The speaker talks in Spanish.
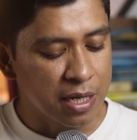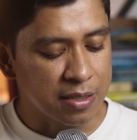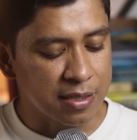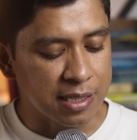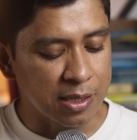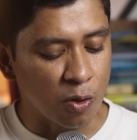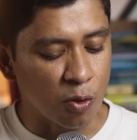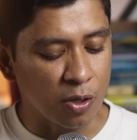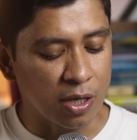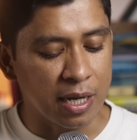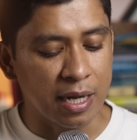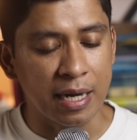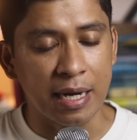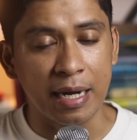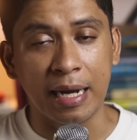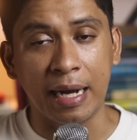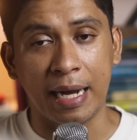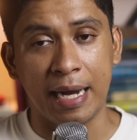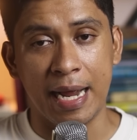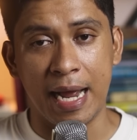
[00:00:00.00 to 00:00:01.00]
sino que
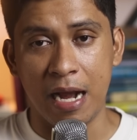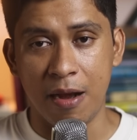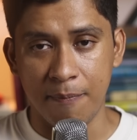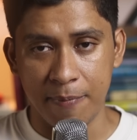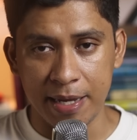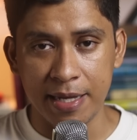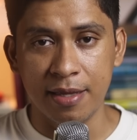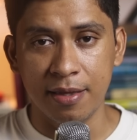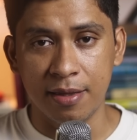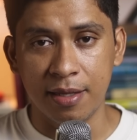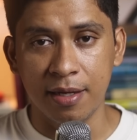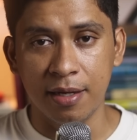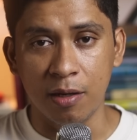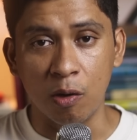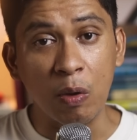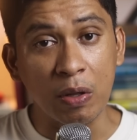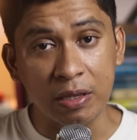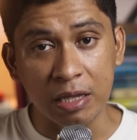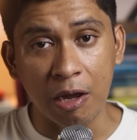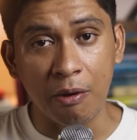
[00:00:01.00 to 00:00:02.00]
realmente
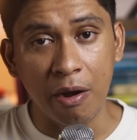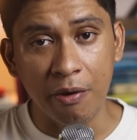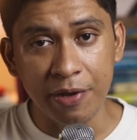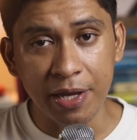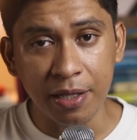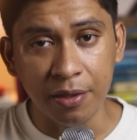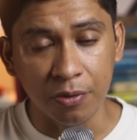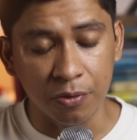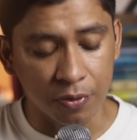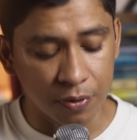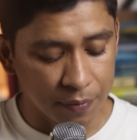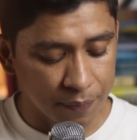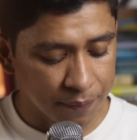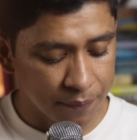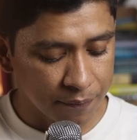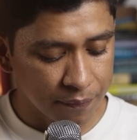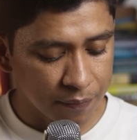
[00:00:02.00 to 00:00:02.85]
lo estaba viendo.